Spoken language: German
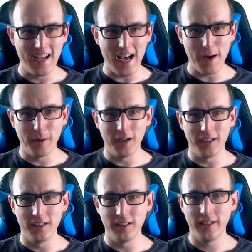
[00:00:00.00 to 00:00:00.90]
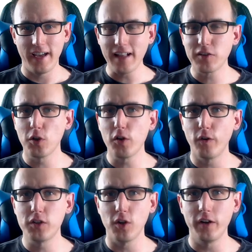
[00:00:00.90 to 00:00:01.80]
Aber äh, herzlichen
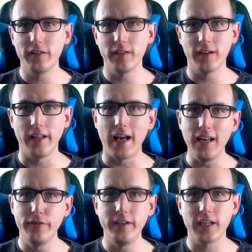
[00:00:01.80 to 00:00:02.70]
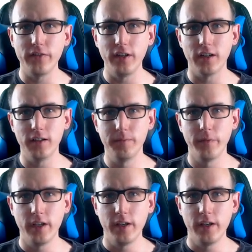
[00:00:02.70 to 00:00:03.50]
Glückwunsch, Leute, an alle vier Gewinner.